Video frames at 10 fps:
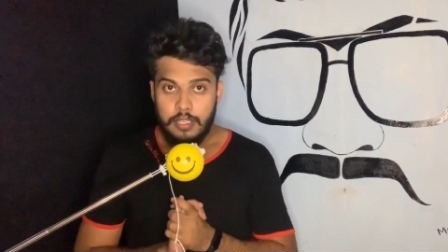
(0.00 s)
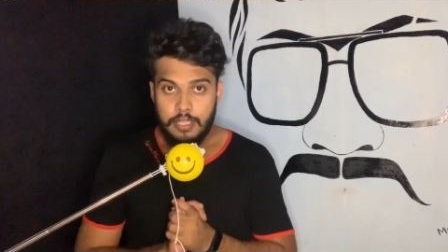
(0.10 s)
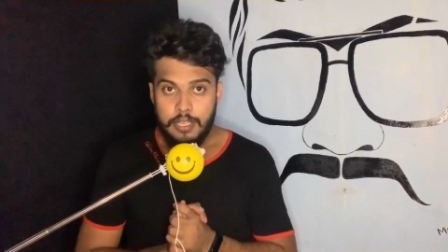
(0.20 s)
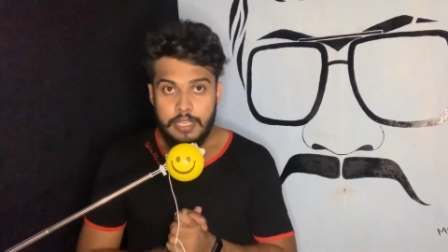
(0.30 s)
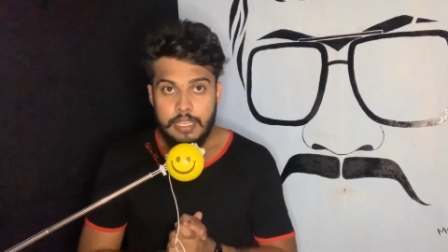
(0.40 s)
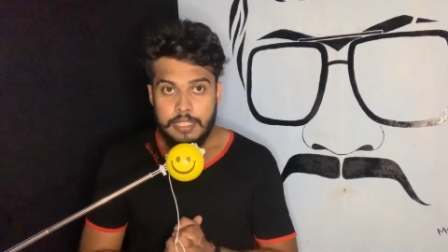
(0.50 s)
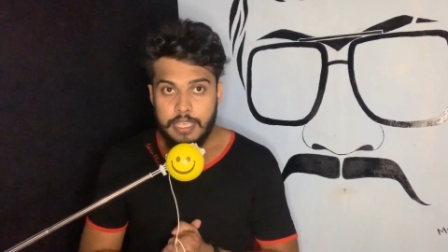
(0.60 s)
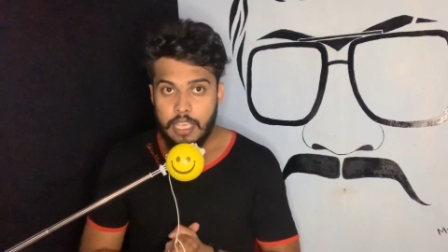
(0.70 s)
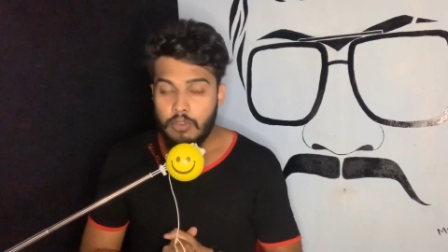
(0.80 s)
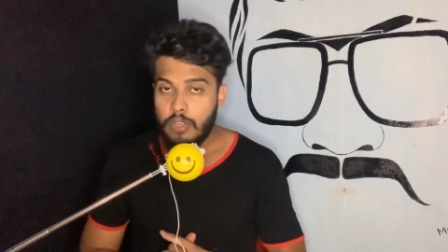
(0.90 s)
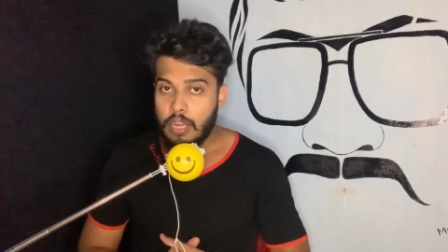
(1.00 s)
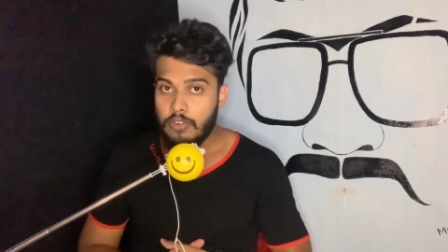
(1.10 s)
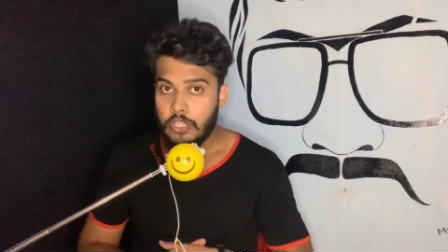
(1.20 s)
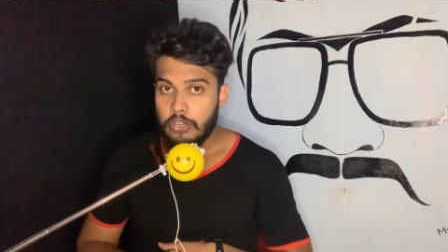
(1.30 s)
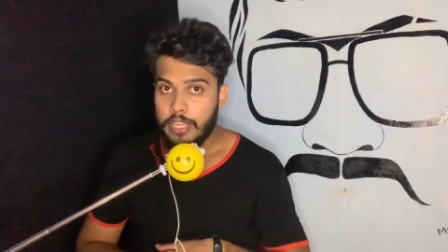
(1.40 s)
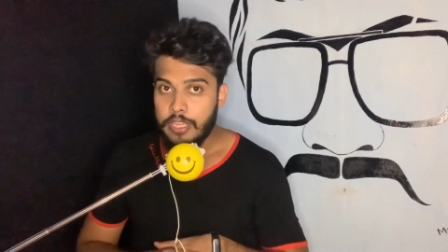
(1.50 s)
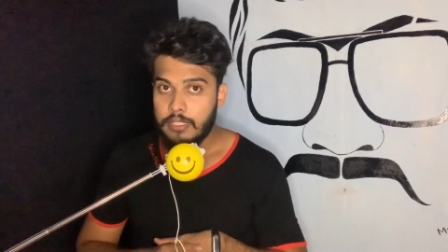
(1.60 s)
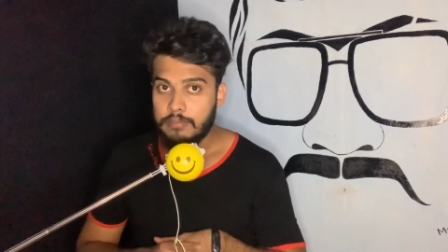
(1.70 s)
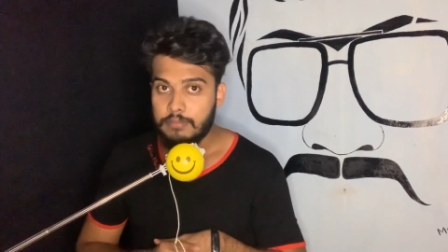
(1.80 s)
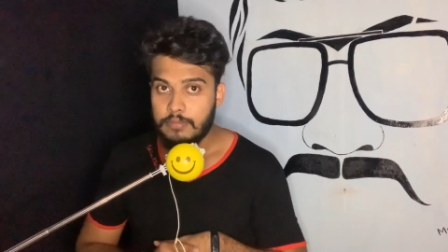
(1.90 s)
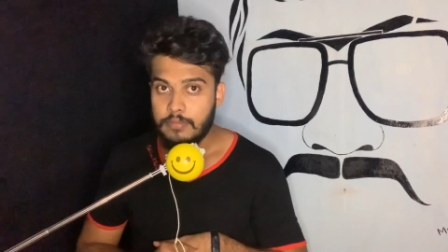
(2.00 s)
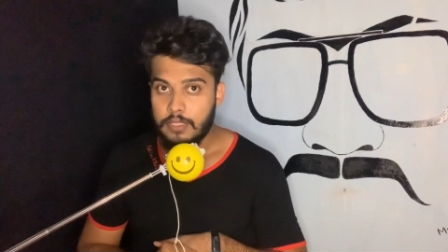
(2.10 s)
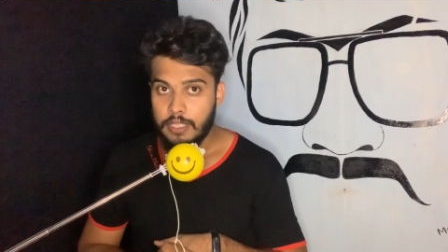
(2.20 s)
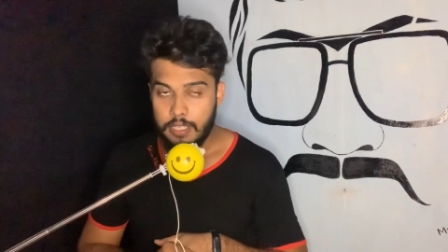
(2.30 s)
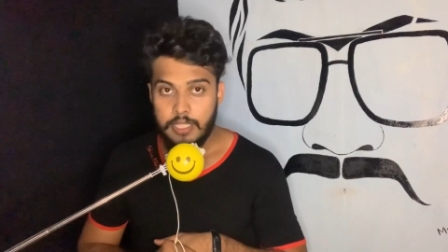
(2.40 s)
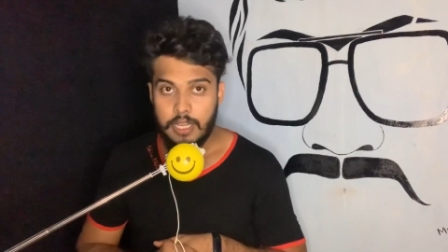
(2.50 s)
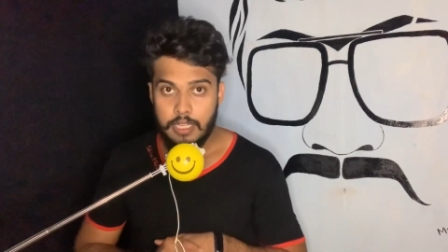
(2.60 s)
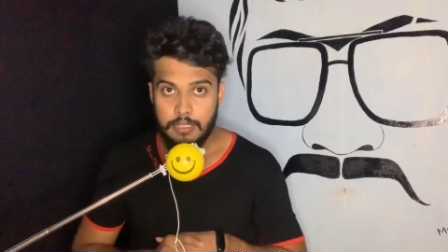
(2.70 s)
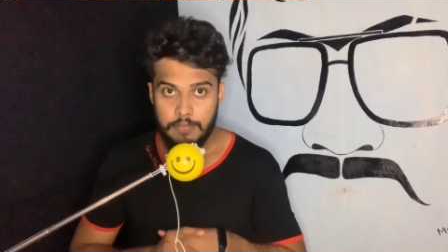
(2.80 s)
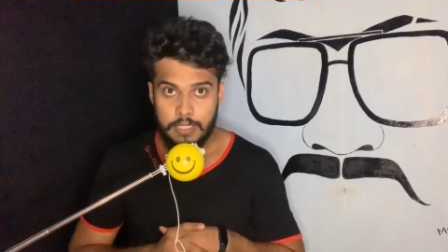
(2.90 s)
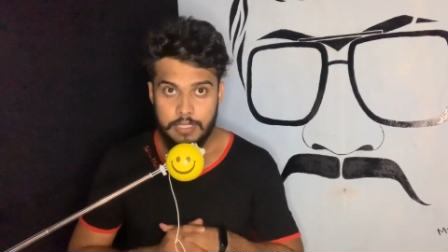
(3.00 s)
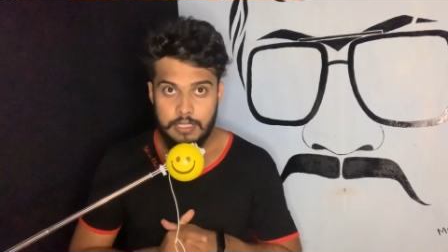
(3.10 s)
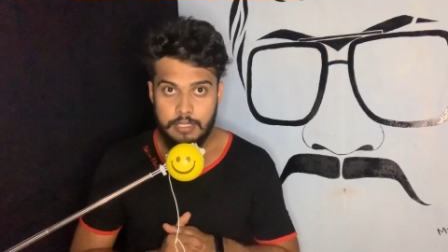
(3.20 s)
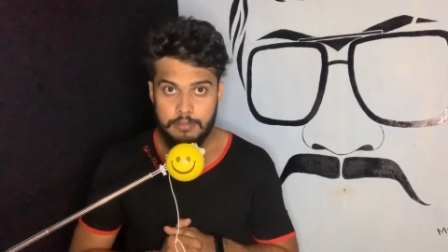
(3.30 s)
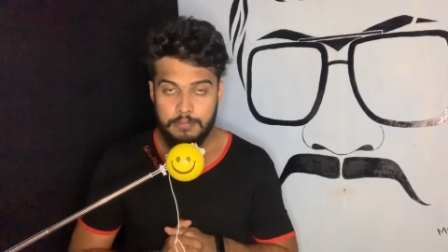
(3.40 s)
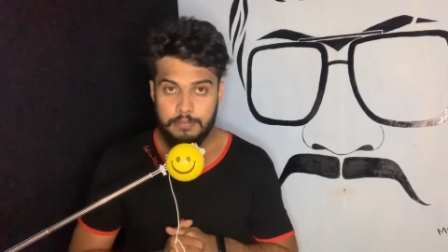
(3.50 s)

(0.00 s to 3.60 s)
இறுதியில் சேகுவராவனுடைய இறுதி கட்டம் வந்துச்சு